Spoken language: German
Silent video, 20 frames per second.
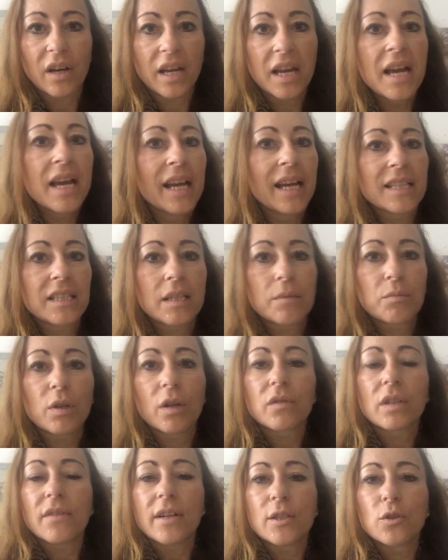weil es gibt
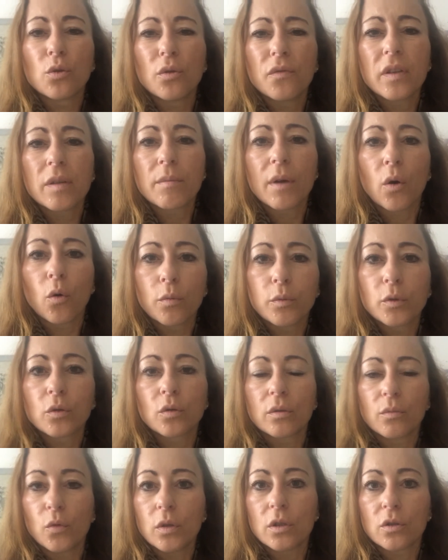auf der Welt so viel mehr Obst- und
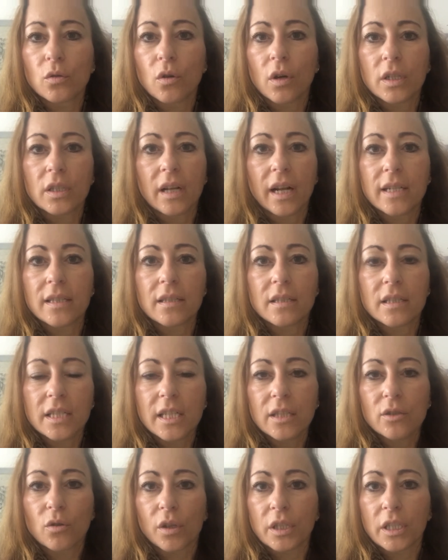Gemüsesorten, als es
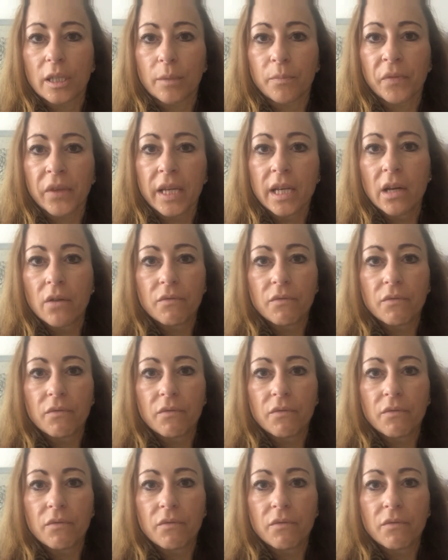Tiersorten gibt.